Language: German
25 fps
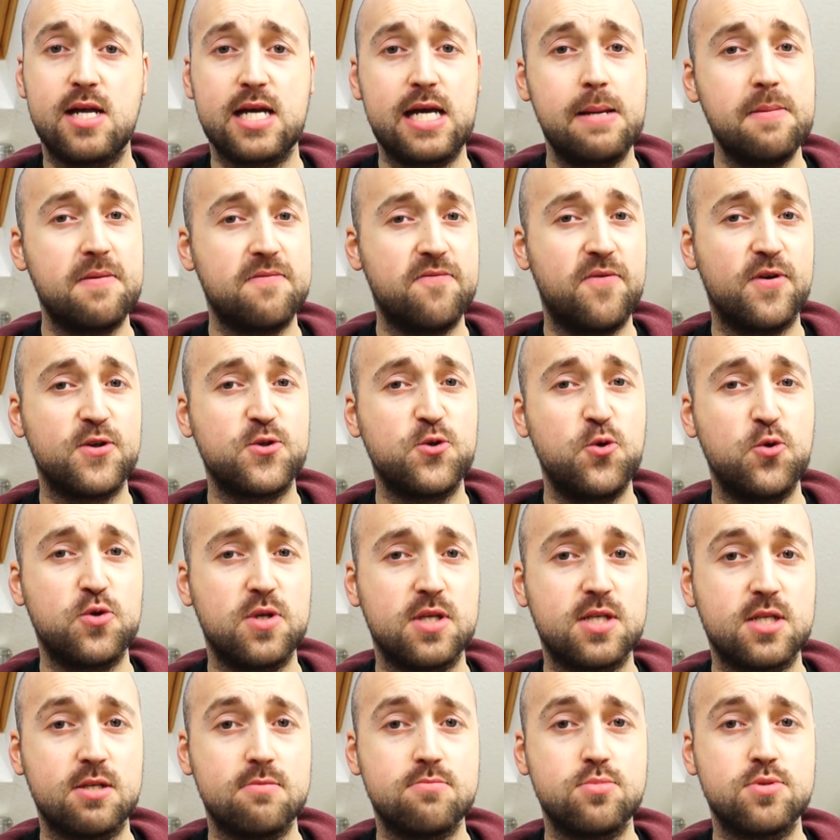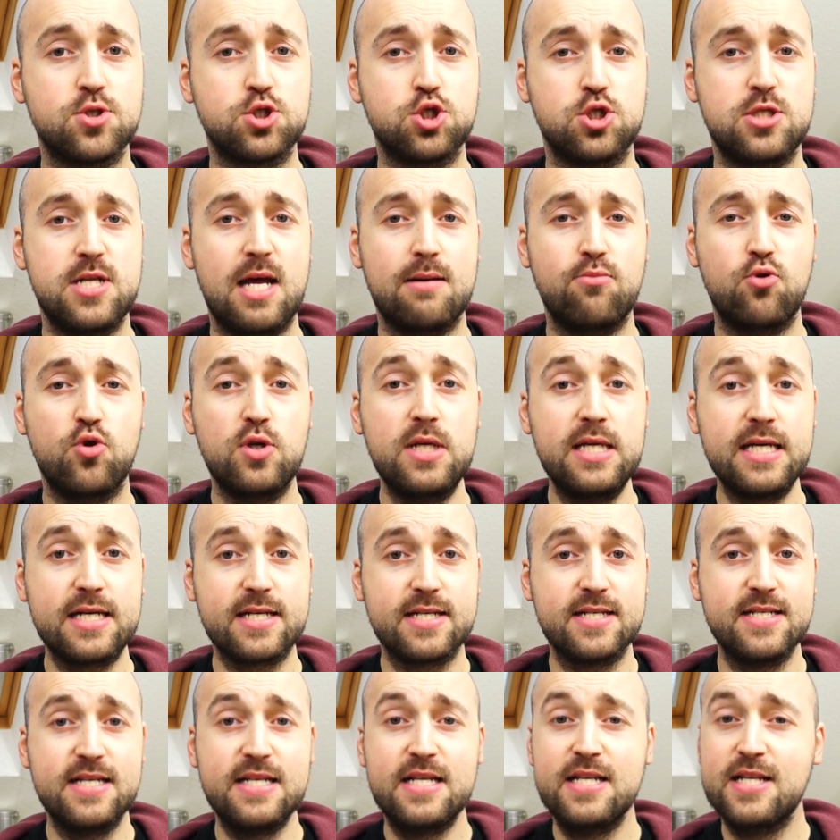Da gibt es was Süßes zum
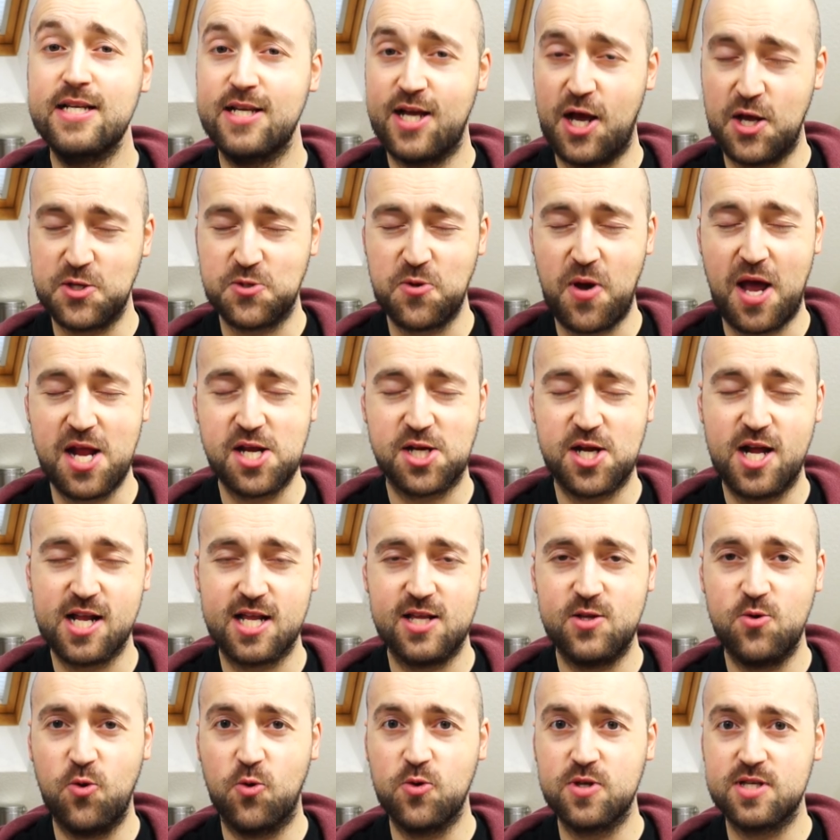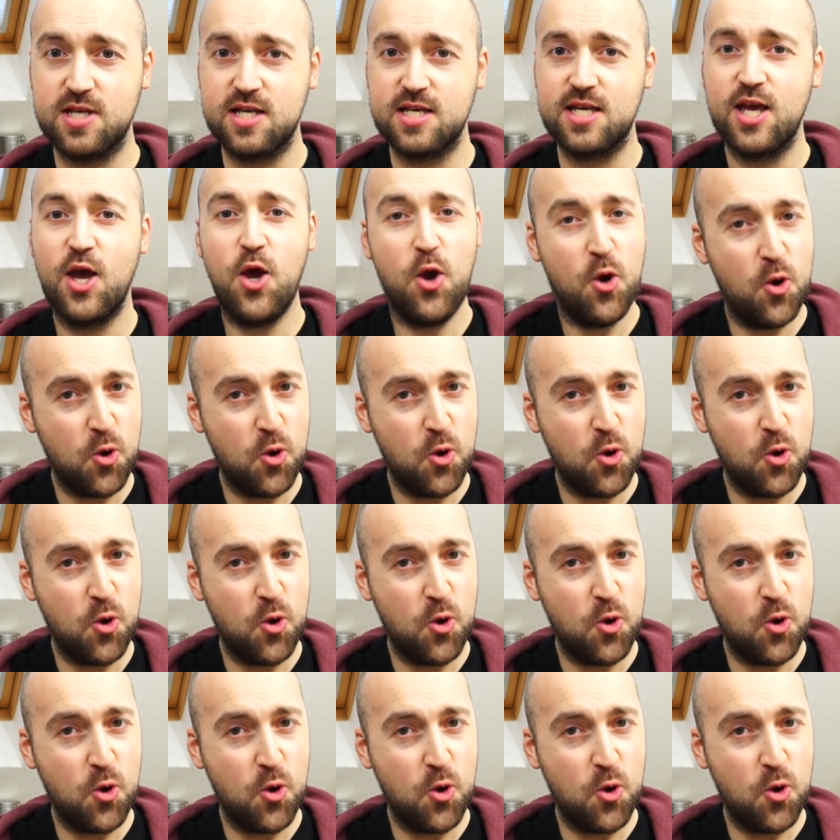Schnabulieren. Also einschalten lohnt sich.